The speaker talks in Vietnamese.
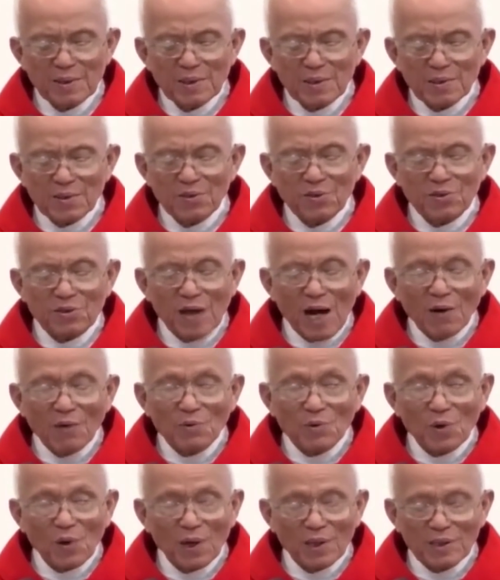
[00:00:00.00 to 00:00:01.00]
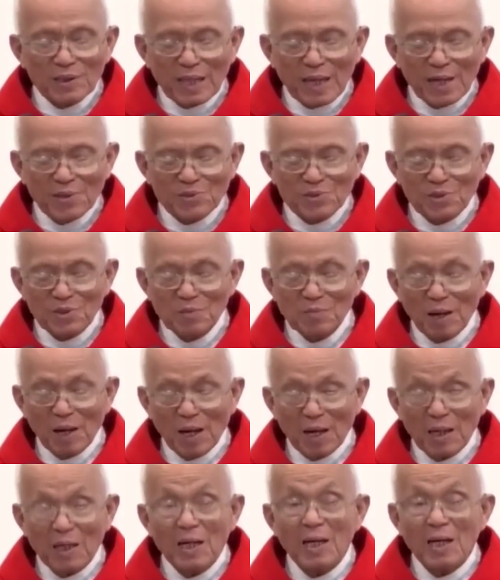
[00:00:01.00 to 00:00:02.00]
người trao cho anh ta sứ
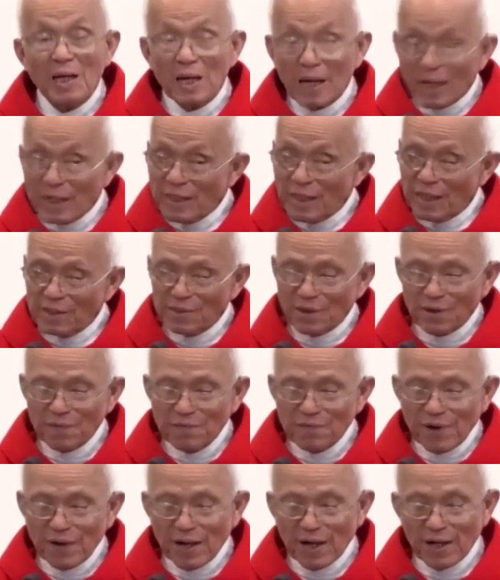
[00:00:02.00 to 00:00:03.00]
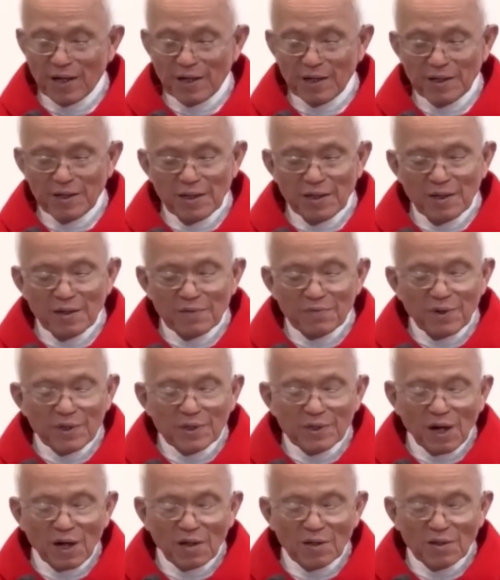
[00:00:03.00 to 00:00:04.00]
mạng, anh hãy trở về với
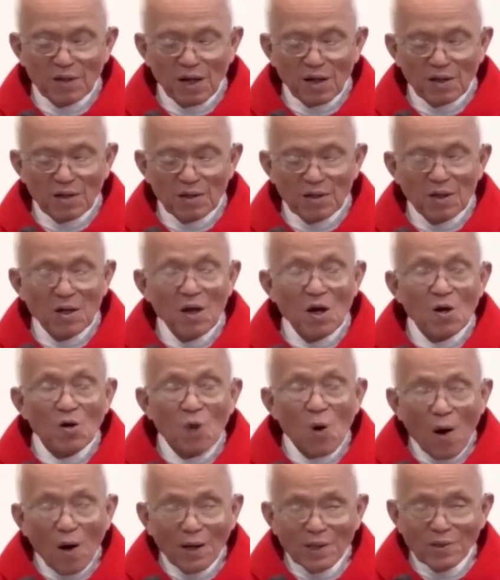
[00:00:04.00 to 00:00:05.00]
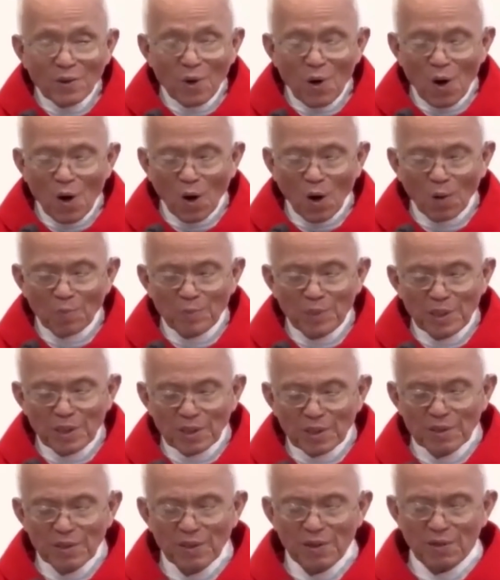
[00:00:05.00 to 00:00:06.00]
thân nhân, nói cho họ biết
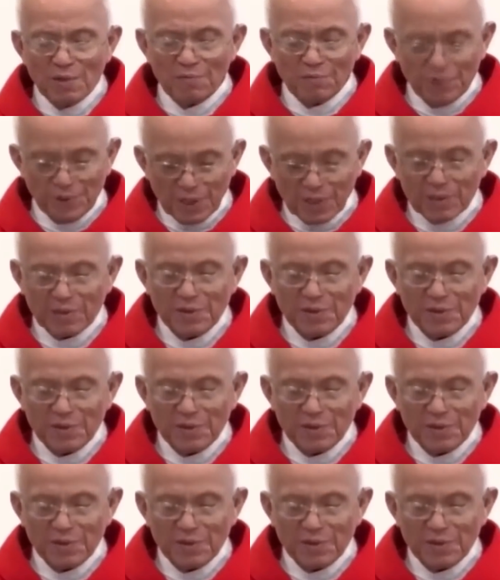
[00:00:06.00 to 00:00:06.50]
việc